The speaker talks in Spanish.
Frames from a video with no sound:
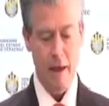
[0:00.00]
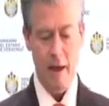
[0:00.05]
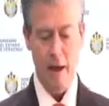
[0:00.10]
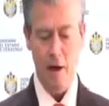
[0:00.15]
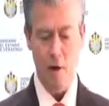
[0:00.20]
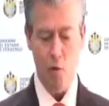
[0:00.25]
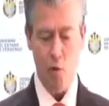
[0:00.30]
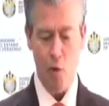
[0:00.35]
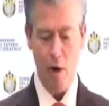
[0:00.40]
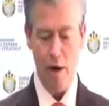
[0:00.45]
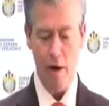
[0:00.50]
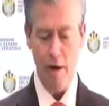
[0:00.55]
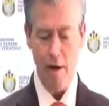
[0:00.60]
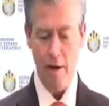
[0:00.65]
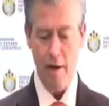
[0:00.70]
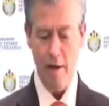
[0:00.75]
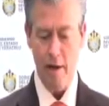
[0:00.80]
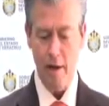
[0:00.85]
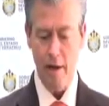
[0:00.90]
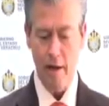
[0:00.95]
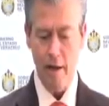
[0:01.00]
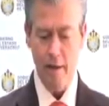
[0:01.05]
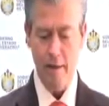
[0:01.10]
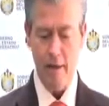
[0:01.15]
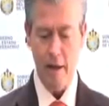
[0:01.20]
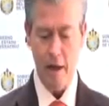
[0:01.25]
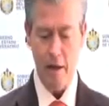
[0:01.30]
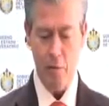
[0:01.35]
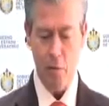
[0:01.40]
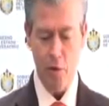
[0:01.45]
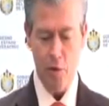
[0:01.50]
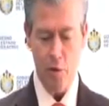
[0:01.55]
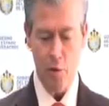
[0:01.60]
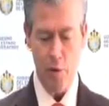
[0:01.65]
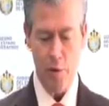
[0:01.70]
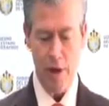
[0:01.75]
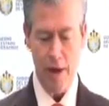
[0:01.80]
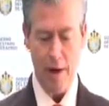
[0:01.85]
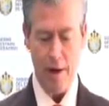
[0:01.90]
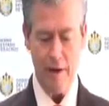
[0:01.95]
el cual derivó de
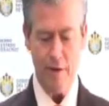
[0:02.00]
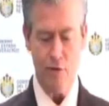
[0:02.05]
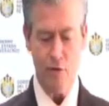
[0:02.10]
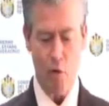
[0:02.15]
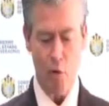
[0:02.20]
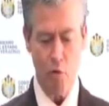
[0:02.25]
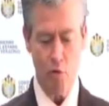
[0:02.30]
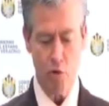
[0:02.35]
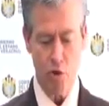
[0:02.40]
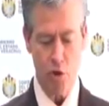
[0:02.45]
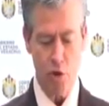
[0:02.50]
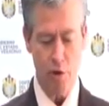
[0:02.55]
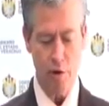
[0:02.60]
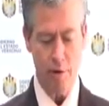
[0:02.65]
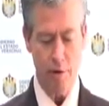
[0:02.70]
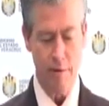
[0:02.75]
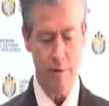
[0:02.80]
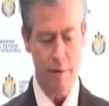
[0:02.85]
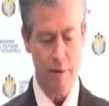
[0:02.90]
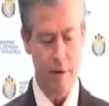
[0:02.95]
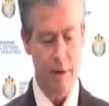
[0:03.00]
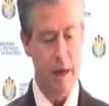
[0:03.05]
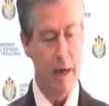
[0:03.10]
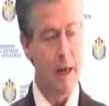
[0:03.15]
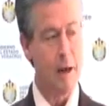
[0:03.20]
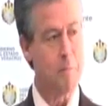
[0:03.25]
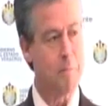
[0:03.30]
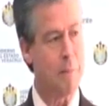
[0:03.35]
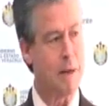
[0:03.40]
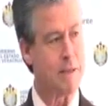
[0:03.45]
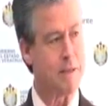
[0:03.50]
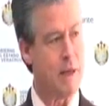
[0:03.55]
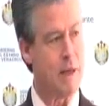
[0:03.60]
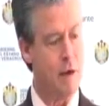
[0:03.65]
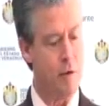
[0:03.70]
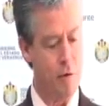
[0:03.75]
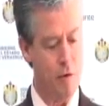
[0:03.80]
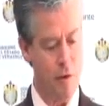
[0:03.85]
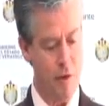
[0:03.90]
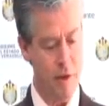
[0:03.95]
una resolución el
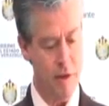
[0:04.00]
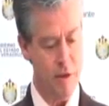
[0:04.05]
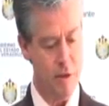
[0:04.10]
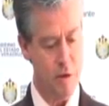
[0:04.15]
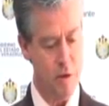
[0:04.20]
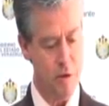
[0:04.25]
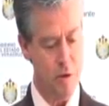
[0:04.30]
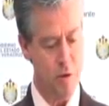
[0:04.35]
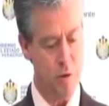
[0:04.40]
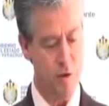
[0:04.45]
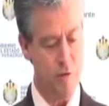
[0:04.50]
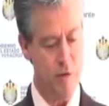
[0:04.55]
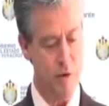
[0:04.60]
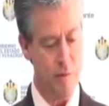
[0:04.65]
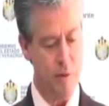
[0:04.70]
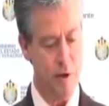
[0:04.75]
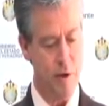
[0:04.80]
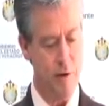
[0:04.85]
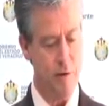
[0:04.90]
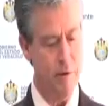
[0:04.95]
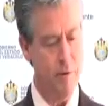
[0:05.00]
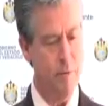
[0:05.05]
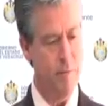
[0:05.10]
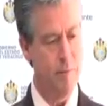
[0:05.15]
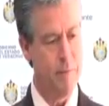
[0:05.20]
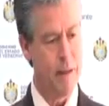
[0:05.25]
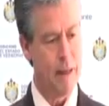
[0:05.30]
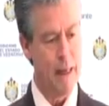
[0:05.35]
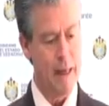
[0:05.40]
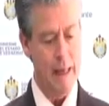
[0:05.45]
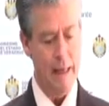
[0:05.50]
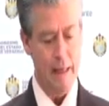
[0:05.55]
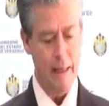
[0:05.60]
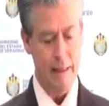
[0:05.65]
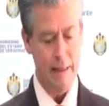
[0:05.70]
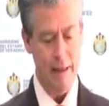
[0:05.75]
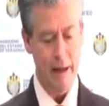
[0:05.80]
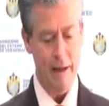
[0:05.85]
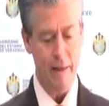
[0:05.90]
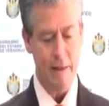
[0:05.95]
pasado 18 de febrero
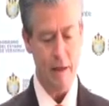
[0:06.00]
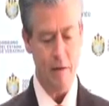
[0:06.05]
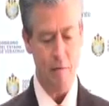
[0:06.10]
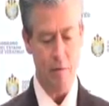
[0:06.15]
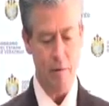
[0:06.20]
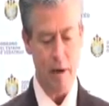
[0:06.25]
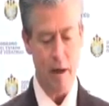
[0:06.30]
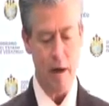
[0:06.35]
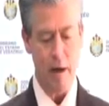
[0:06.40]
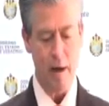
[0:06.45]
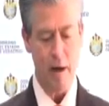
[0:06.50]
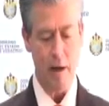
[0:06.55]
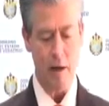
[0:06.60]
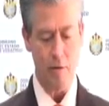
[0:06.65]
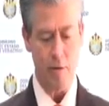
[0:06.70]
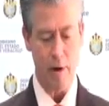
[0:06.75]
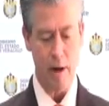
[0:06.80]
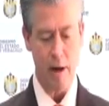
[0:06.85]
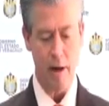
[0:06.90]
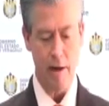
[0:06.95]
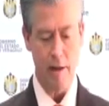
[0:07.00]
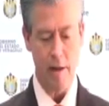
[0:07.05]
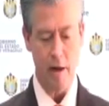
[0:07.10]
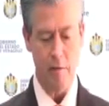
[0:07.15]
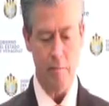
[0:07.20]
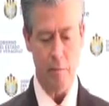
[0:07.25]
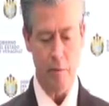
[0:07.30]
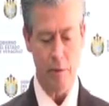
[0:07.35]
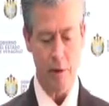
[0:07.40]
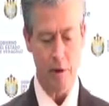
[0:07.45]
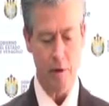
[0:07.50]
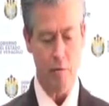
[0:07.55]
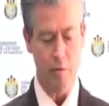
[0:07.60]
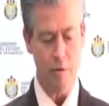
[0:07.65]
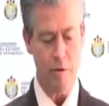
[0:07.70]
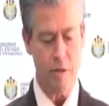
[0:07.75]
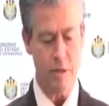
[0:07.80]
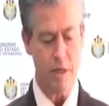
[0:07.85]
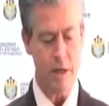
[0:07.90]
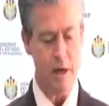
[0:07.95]
del Tribunal Electoral del Poder
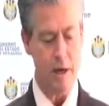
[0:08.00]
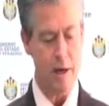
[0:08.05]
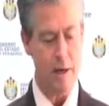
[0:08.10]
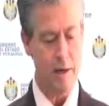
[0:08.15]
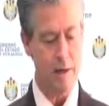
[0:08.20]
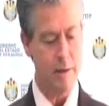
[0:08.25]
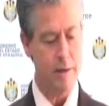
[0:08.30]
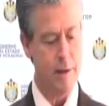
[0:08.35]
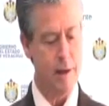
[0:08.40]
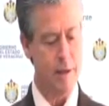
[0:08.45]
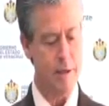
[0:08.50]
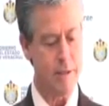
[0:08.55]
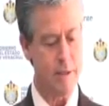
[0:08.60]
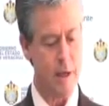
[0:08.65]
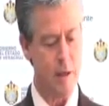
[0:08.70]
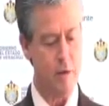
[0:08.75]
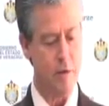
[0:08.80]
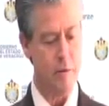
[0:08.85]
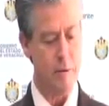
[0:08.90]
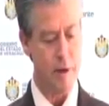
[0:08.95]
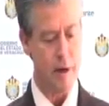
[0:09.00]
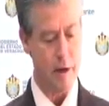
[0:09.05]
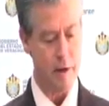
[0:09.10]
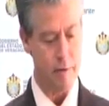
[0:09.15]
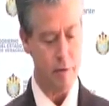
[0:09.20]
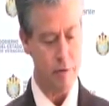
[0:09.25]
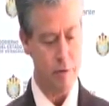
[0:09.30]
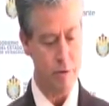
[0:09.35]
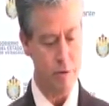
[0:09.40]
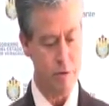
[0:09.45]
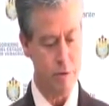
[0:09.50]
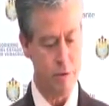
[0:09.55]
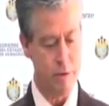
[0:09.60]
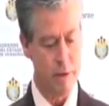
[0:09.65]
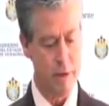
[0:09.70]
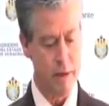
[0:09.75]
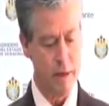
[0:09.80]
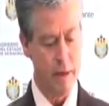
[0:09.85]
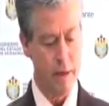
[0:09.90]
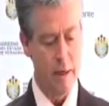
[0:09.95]
Judicial del Estado de Veracruz,
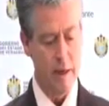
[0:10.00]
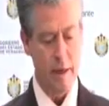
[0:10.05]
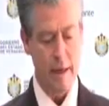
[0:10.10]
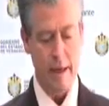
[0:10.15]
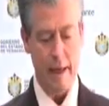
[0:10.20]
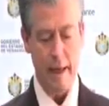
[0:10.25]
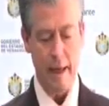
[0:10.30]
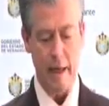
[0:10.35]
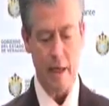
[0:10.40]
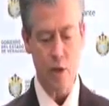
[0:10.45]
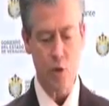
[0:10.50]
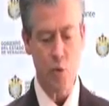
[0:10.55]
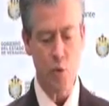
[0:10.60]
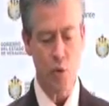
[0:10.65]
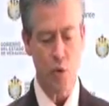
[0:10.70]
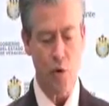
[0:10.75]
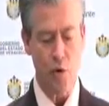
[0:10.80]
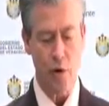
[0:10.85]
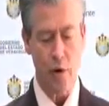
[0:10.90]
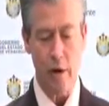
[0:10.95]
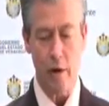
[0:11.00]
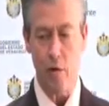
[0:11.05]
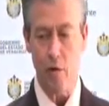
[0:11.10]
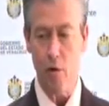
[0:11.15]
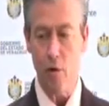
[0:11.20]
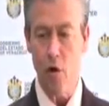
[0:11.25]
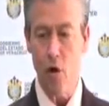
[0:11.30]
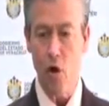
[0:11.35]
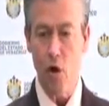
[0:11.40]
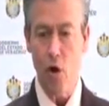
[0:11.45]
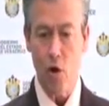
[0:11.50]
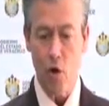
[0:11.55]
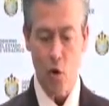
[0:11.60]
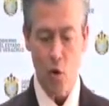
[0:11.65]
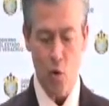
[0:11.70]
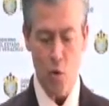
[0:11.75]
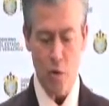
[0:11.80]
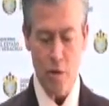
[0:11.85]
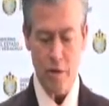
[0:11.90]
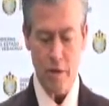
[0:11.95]
que es un órgano
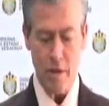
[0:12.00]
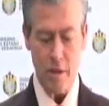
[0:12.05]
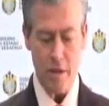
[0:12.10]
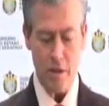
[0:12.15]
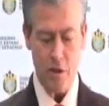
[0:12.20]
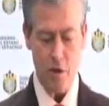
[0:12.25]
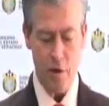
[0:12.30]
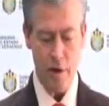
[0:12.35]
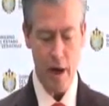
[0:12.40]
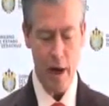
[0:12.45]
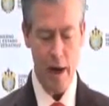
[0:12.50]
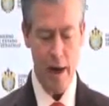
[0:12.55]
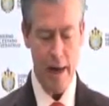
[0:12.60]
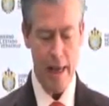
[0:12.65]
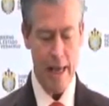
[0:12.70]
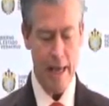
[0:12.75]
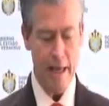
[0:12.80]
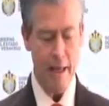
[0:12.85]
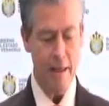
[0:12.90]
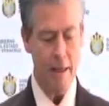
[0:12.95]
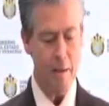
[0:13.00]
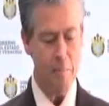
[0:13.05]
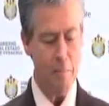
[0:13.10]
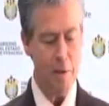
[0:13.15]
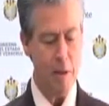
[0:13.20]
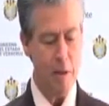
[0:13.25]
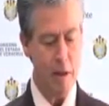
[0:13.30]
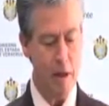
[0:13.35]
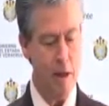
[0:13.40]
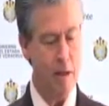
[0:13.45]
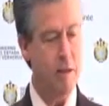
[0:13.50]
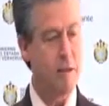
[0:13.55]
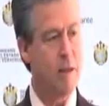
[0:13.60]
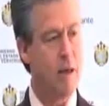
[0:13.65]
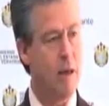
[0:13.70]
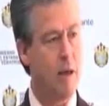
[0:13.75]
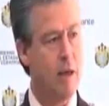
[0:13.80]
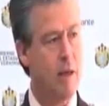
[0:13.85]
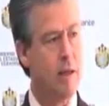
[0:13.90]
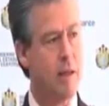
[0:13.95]
jurisdiccional
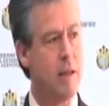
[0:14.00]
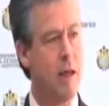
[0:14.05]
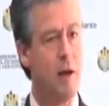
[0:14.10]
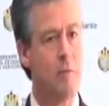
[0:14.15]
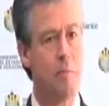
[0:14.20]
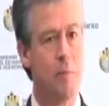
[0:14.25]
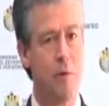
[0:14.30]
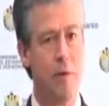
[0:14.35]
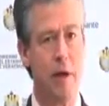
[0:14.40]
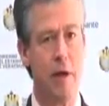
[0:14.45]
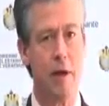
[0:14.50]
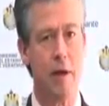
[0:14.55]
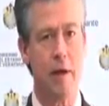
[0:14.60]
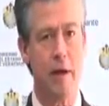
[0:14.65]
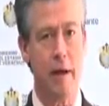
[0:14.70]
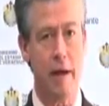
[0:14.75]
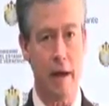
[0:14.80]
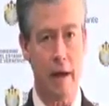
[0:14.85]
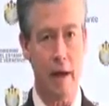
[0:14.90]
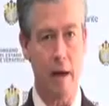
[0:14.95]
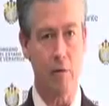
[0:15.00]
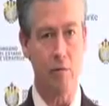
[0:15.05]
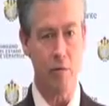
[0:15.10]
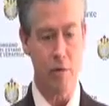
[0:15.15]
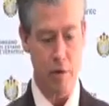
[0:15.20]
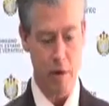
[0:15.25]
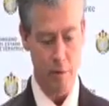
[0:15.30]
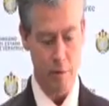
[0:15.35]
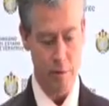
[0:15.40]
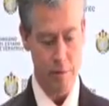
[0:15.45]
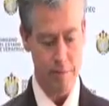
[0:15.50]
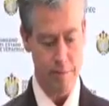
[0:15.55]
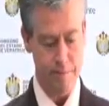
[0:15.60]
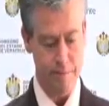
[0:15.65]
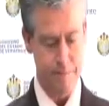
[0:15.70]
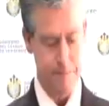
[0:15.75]
independiente del Poder Ejecutivo